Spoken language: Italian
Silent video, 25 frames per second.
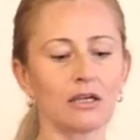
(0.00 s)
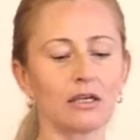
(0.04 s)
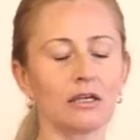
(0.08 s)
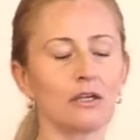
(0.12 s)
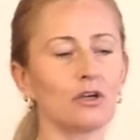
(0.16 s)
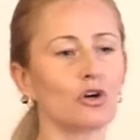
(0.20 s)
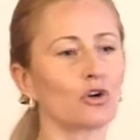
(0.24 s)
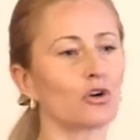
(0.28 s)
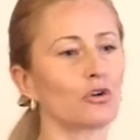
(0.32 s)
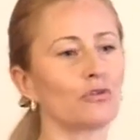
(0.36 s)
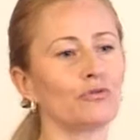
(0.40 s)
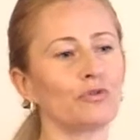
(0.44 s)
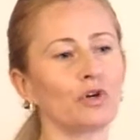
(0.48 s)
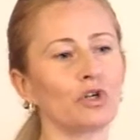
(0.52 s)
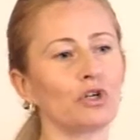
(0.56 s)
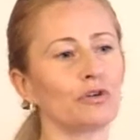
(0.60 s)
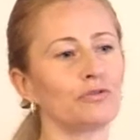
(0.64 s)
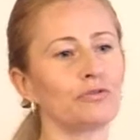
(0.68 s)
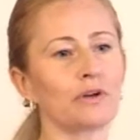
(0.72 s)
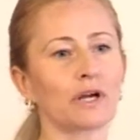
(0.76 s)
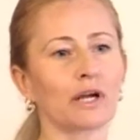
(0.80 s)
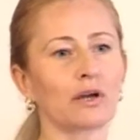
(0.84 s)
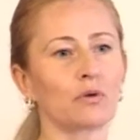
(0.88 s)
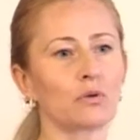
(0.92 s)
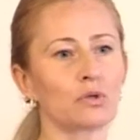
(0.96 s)
Io non voglio
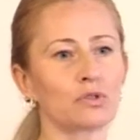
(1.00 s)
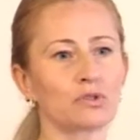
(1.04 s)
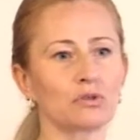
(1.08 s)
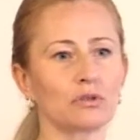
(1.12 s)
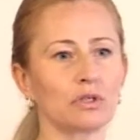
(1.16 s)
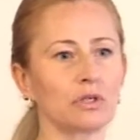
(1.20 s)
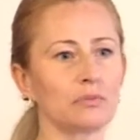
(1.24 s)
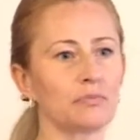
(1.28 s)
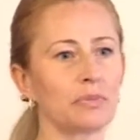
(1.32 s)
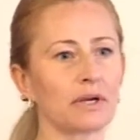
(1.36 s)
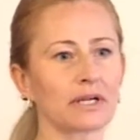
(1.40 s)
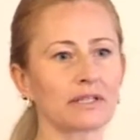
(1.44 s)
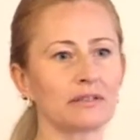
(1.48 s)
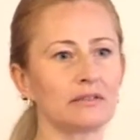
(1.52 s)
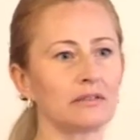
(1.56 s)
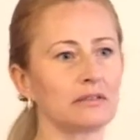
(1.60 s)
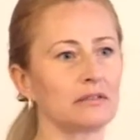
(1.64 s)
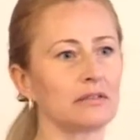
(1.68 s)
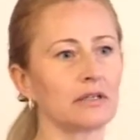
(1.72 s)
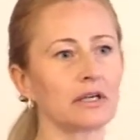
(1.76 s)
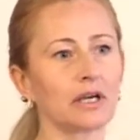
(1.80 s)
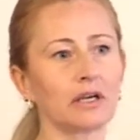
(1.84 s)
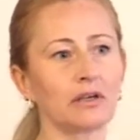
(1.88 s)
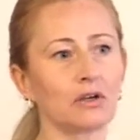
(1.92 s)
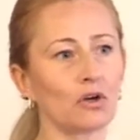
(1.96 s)
fare questioni
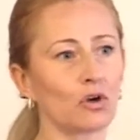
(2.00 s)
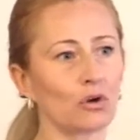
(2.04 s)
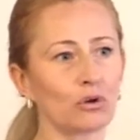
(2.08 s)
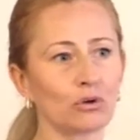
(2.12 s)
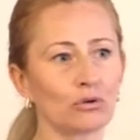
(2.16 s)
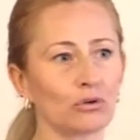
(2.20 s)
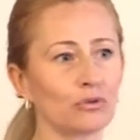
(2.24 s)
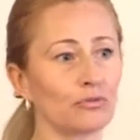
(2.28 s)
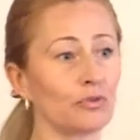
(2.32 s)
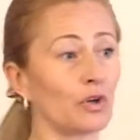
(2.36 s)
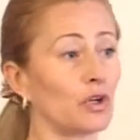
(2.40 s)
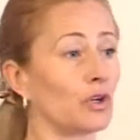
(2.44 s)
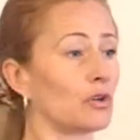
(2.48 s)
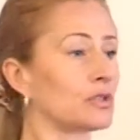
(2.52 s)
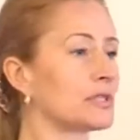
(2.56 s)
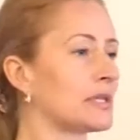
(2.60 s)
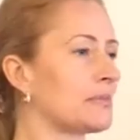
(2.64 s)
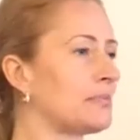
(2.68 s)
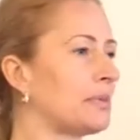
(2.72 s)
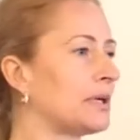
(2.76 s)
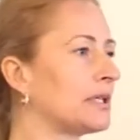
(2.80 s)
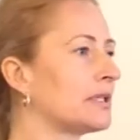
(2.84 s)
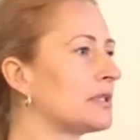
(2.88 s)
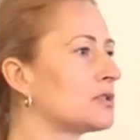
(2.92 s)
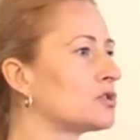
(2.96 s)
partitiche, io, eh, voi lo
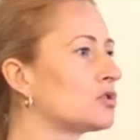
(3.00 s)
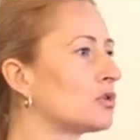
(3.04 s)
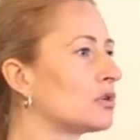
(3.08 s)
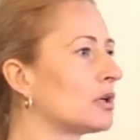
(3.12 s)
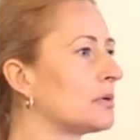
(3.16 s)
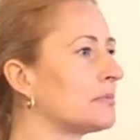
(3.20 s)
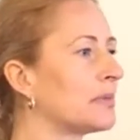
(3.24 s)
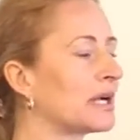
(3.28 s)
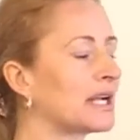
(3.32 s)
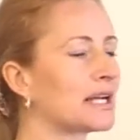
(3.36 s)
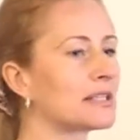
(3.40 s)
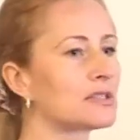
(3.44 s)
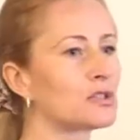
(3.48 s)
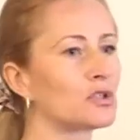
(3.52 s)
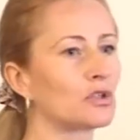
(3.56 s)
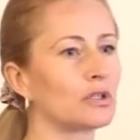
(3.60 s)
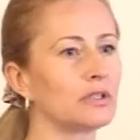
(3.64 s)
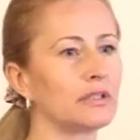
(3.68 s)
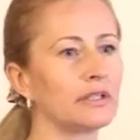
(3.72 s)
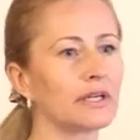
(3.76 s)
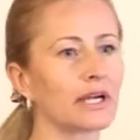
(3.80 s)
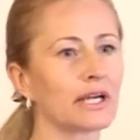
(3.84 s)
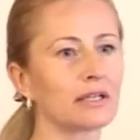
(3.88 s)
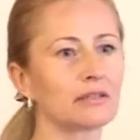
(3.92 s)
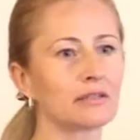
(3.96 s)
sapete, sono emanazione
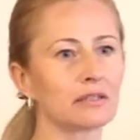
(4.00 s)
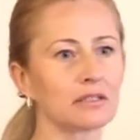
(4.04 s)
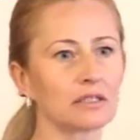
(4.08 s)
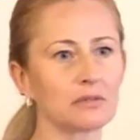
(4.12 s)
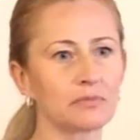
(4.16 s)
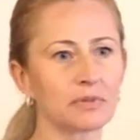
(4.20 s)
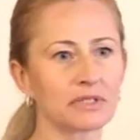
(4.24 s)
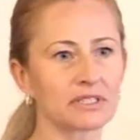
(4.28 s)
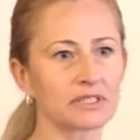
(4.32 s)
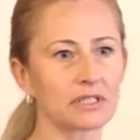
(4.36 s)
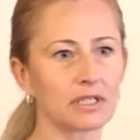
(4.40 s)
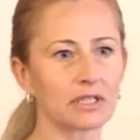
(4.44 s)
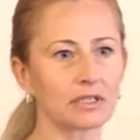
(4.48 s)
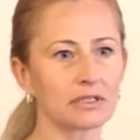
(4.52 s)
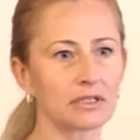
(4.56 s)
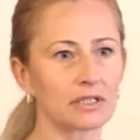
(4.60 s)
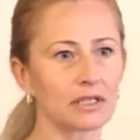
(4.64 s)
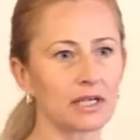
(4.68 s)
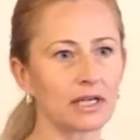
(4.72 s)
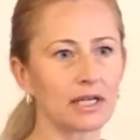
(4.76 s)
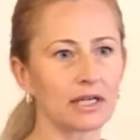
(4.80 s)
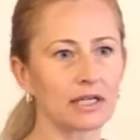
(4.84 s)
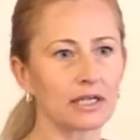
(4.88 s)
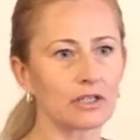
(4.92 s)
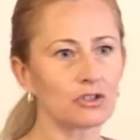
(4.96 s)
diretta del Presidente
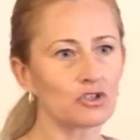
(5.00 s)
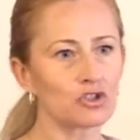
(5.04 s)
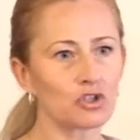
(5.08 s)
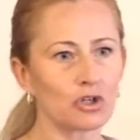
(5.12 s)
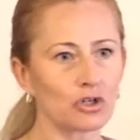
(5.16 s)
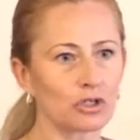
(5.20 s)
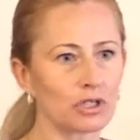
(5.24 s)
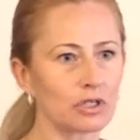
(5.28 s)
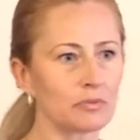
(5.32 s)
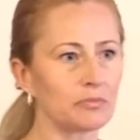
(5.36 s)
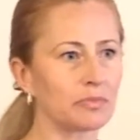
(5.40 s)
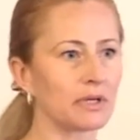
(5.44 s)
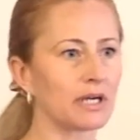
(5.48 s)
della Regione